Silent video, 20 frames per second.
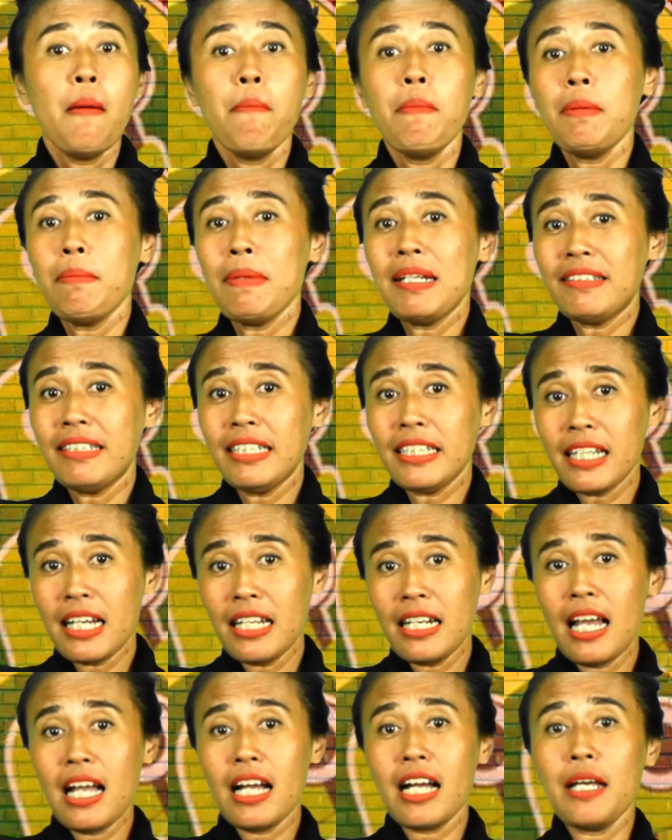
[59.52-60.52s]

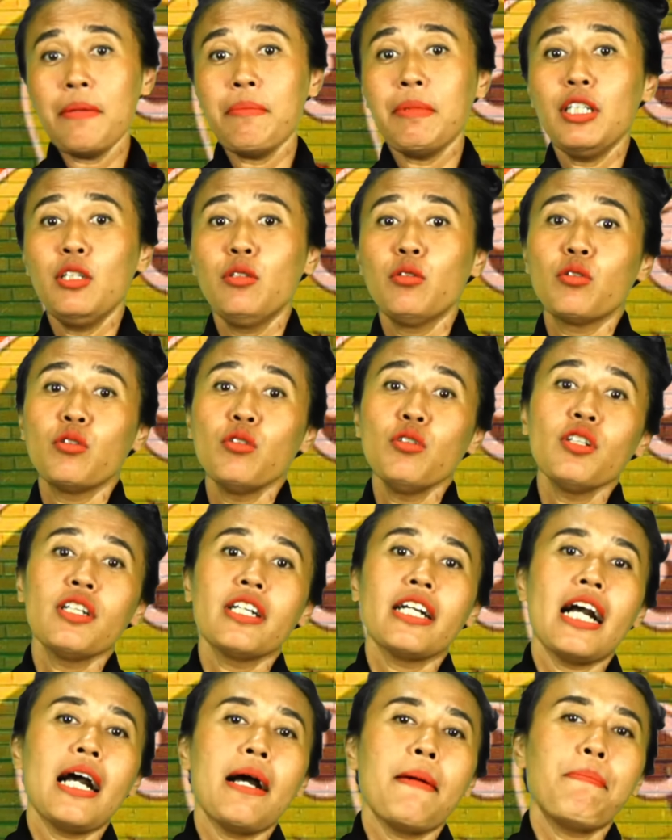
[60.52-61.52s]
memastikan akan
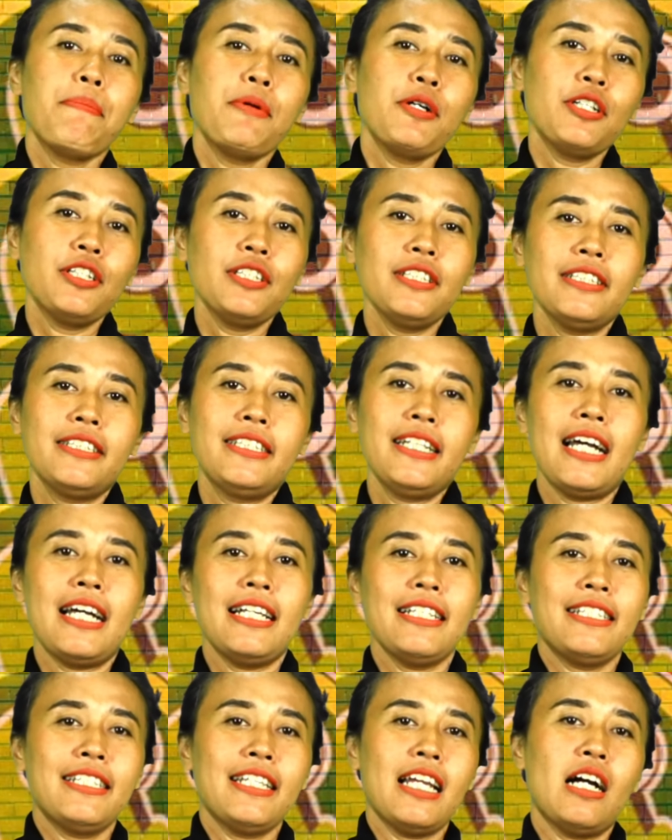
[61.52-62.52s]
mendukung
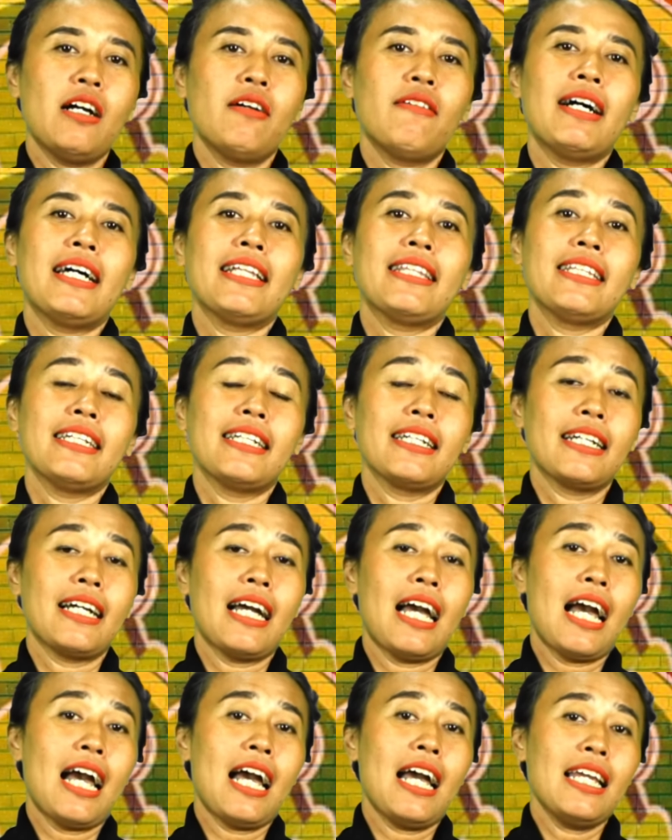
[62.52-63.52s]
Kapolda Jawa
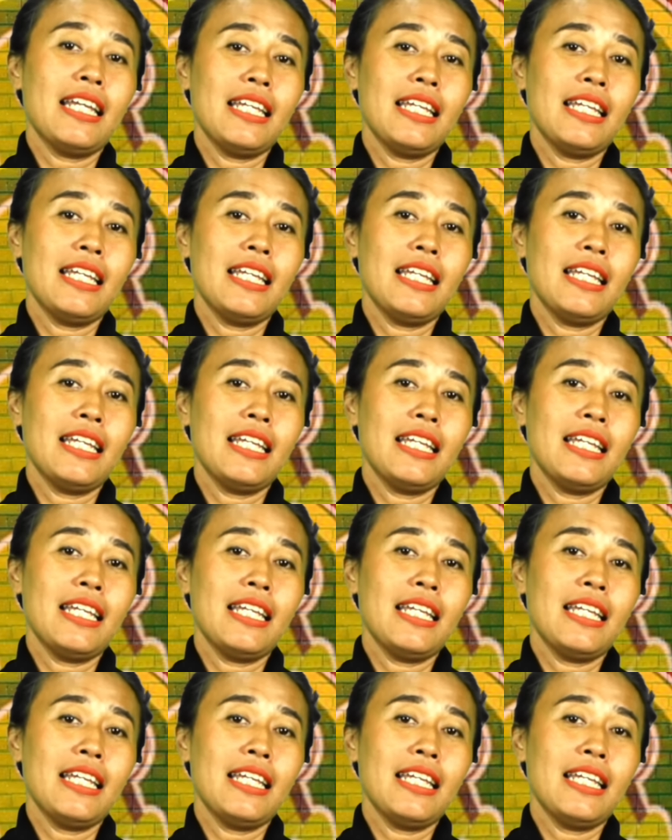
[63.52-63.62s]
Tengah